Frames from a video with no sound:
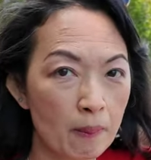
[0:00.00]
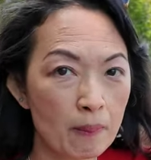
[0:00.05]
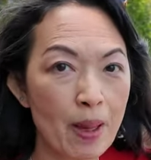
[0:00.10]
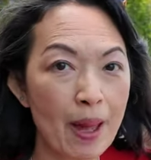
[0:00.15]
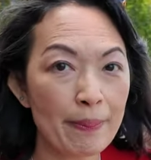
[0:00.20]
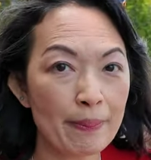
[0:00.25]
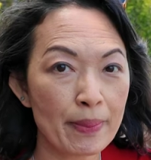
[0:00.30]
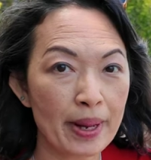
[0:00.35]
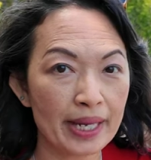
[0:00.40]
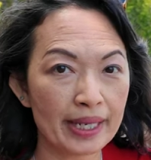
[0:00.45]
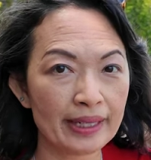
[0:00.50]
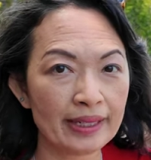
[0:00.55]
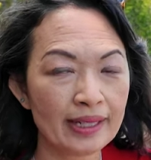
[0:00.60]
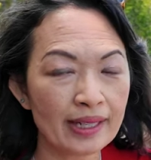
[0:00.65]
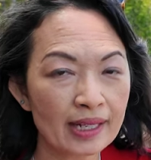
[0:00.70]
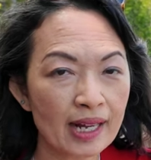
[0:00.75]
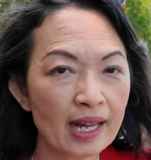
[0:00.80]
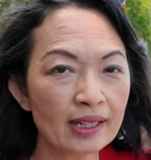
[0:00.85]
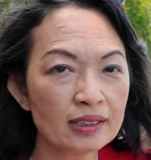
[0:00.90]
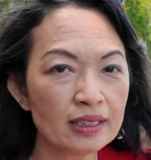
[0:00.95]
แบบใหม่
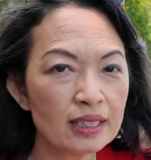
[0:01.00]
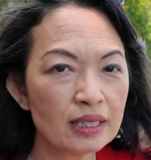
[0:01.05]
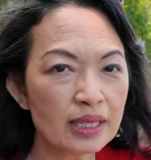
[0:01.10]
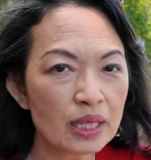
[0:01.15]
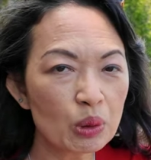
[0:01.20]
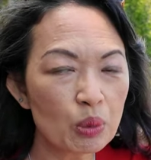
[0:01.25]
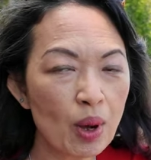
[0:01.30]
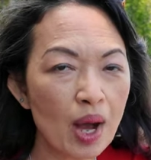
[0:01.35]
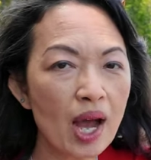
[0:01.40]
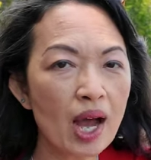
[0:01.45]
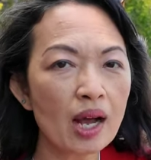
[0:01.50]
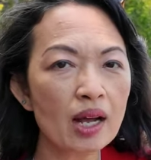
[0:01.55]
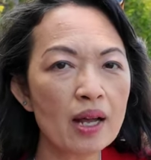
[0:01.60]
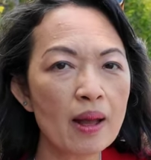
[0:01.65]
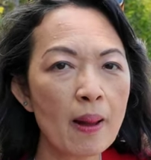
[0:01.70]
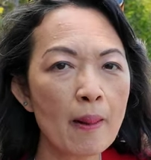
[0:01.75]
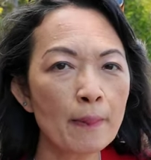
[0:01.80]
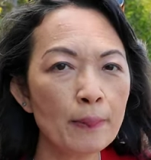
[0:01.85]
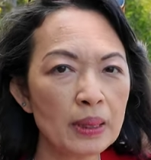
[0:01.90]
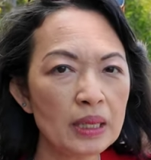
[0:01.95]
นะคะ ที่เรียกว่า
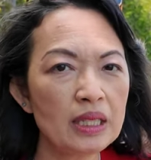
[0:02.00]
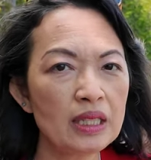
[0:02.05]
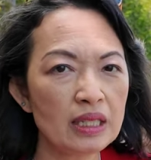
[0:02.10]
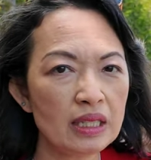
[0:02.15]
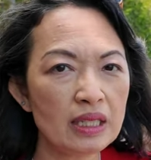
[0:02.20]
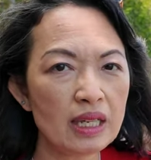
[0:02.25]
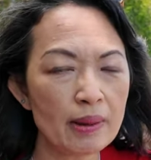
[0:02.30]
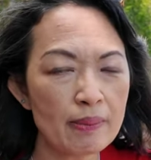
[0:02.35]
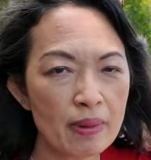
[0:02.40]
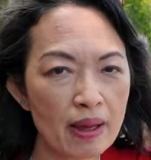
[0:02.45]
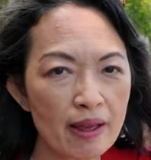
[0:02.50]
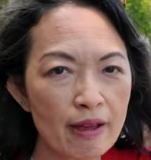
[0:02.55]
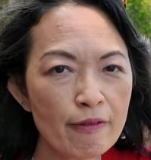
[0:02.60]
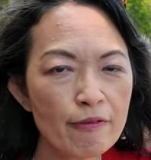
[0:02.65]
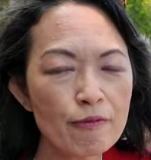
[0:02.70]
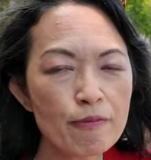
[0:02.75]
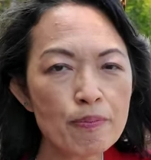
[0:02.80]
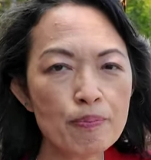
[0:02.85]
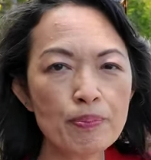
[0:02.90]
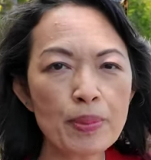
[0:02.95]
PEMF
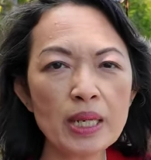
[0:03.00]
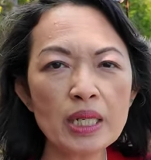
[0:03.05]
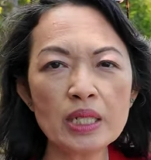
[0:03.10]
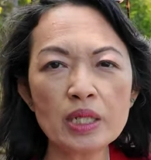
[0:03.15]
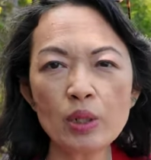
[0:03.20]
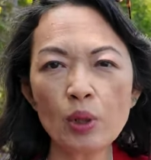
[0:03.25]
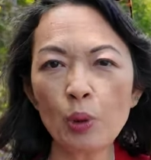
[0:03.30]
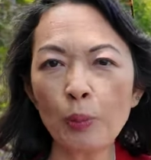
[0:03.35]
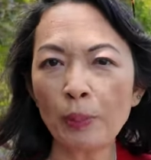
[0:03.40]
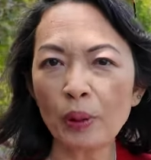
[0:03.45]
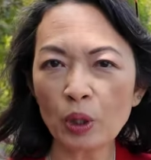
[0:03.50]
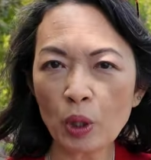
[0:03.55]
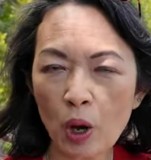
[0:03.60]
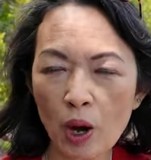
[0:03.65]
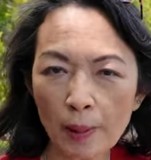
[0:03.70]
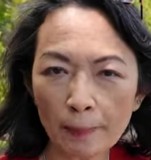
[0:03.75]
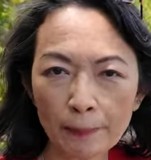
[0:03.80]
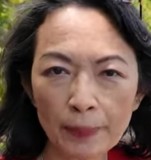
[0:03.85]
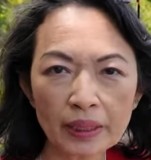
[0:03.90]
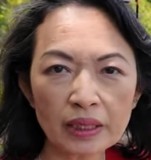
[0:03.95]
เป็นอุปก
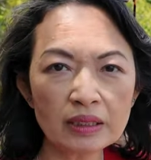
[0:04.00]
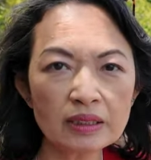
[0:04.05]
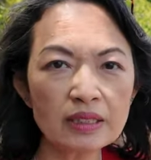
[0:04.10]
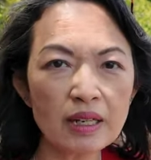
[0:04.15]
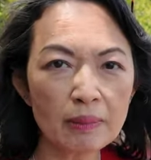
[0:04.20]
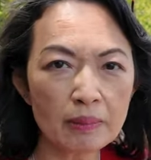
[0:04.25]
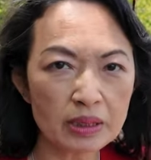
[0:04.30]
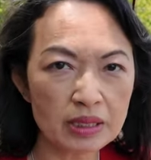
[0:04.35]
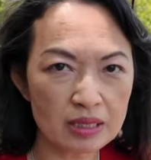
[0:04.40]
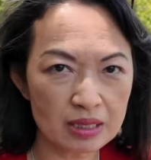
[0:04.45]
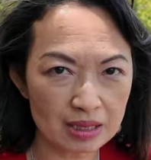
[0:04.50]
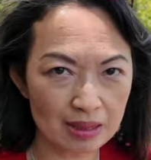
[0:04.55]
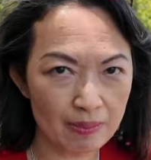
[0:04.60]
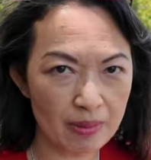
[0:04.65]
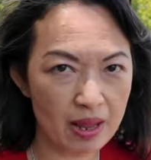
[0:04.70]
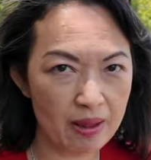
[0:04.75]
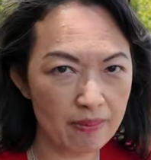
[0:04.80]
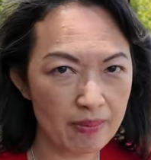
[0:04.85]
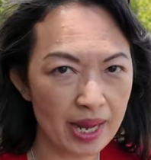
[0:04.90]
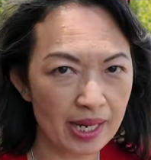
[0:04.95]
รณ์เป็นเครื่องมือส
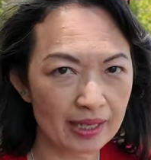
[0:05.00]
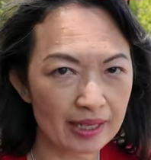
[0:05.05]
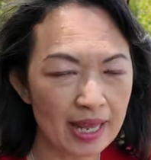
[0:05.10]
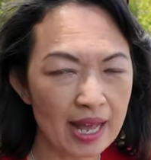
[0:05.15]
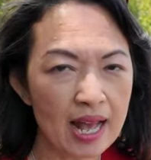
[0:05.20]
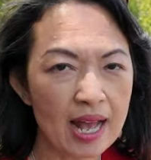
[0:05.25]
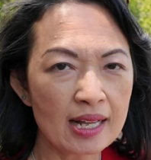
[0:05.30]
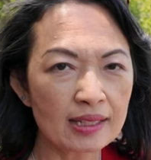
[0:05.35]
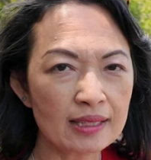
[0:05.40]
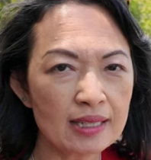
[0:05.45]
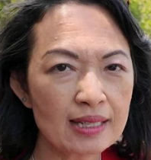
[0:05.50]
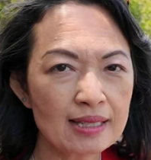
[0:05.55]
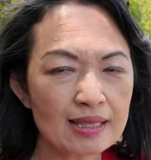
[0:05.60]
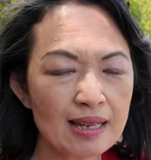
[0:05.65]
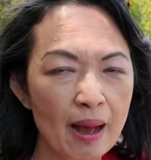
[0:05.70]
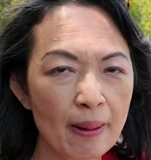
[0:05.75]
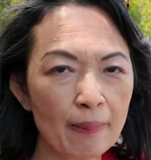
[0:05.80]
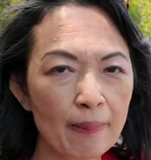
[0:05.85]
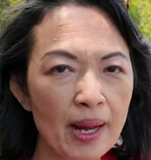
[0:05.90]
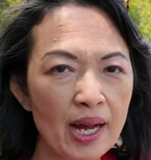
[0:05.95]
มัยใหม่ที่
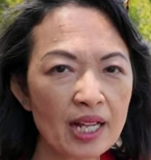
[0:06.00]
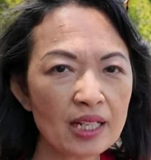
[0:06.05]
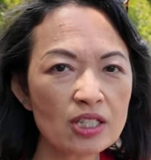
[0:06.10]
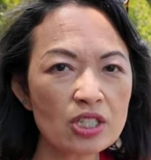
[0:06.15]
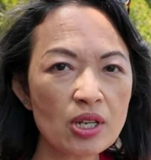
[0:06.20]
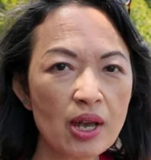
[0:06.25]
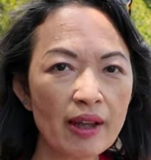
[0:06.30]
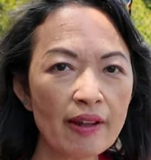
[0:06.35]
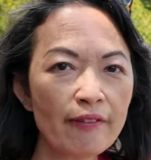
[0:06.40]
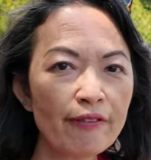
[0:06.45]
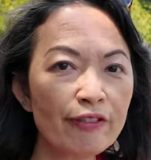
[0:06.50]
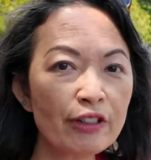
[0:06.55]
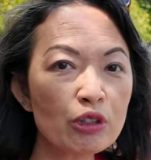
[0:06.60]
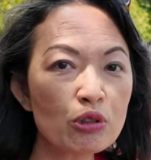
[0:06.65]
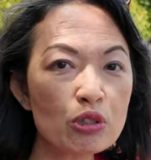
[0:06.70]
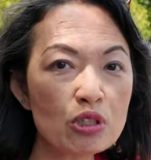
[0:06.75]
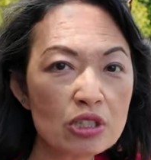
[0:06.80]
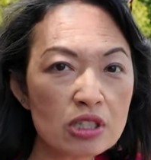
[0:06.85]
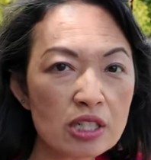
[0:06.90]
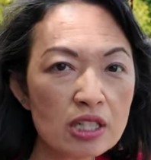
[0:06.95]
สามารถใช้ฟรี
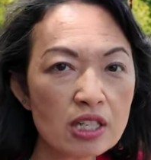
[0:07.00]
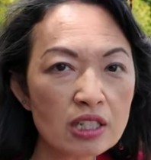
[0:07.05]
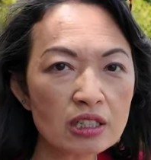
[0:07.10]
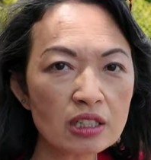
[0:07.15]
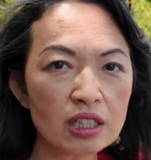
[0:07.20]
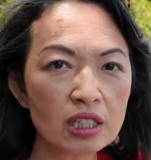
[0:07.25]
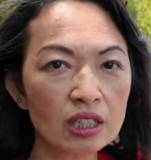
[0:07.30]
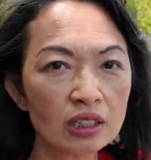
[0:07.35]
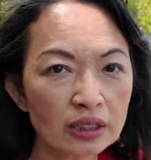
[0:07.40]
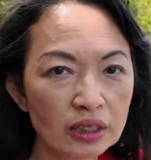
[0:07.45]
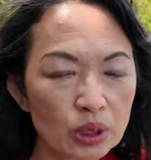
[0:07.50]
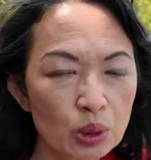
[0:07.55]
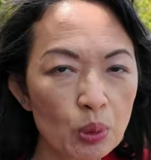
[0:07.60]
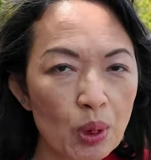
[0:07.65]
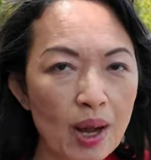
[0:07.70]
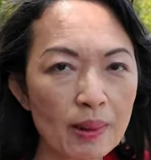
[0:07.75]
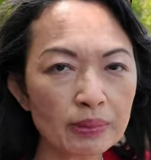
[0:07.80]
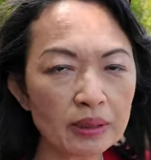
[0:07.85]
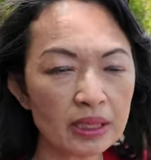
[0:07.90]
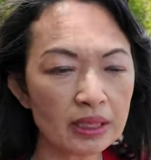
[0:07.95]
ควนซีคือคลื่น
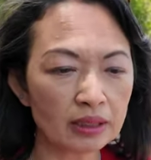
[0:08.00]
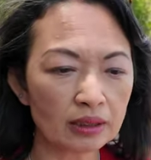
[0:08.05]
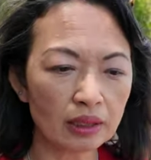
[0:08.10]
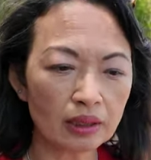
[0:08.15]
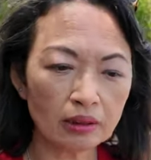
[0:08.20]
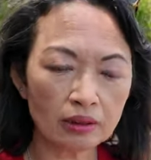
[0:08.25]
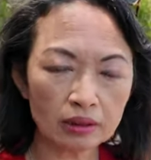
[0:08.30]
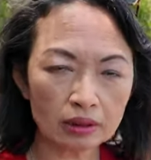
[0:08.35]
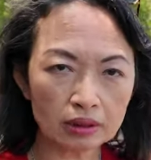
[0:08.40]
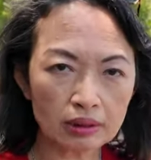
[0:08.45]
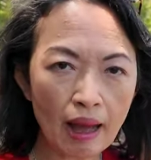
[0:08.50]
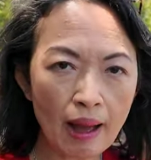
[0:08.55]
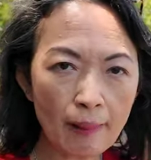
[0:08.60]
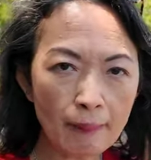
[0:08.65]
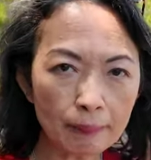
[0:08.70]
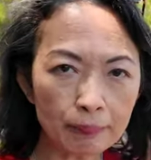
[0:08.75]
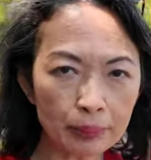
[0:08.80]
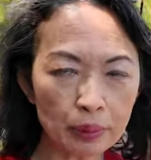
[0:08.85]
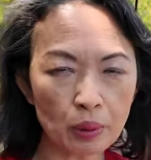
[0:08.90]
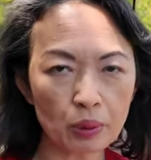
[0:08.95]
ความถี่ที่ตั้ง
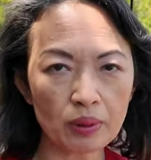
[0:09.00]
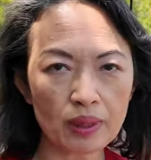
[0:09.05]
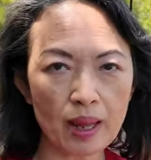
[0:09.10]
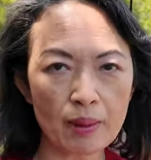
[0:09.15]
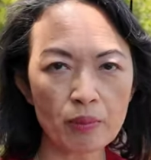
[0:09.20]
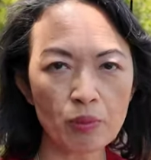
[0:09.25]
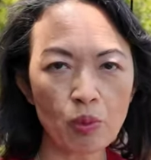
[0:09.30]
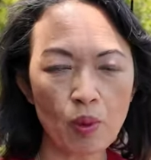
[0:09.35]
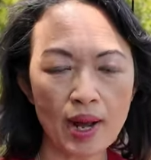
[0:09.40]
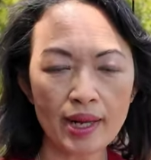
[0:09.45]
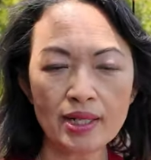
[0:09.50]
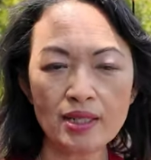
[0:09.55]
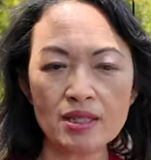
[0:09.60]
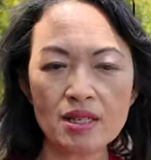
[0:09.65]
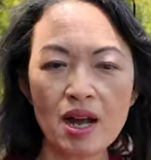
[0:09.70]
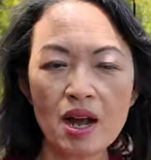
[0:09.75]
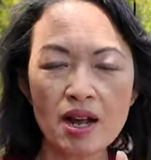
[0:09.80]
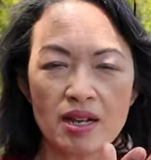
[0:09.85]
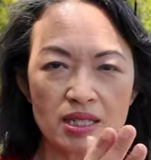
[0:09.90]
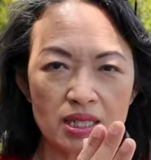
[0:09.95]
โปรแกรมไว้
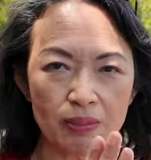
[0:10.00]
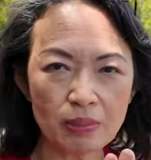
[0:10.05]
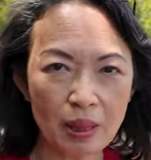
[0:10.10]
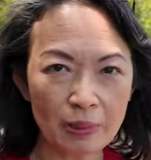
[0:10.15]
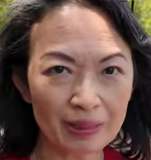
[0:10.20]
สำ